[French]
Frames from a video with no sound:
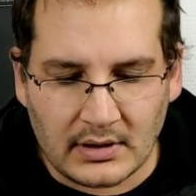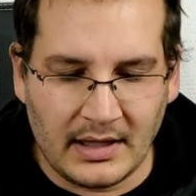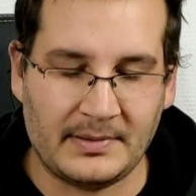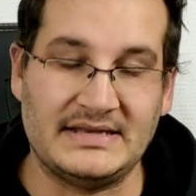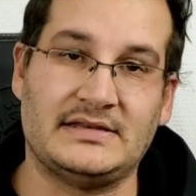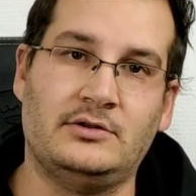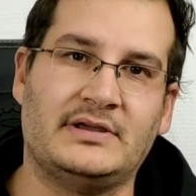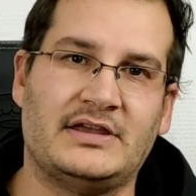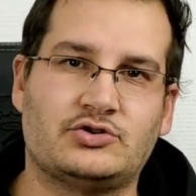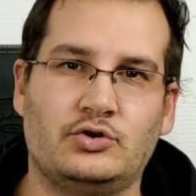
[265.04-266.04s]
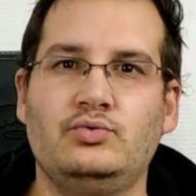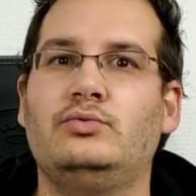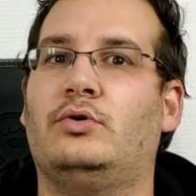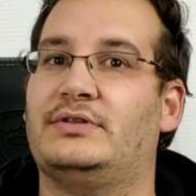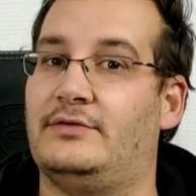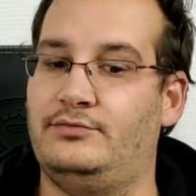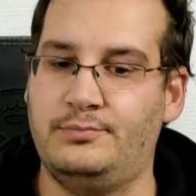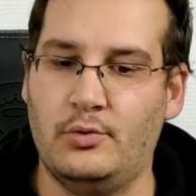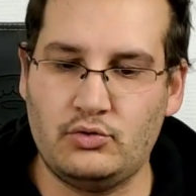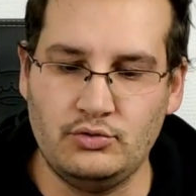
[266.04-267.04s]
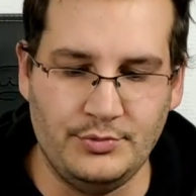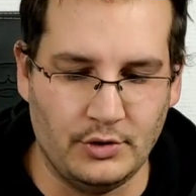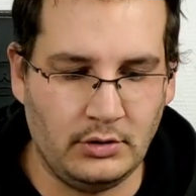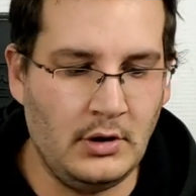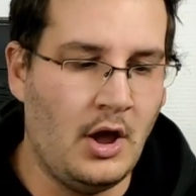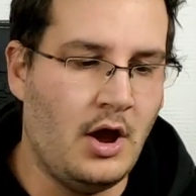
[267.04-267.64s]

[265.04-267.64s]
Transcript: Après, ça n'engage que nous, on a vu beaucoup mieux.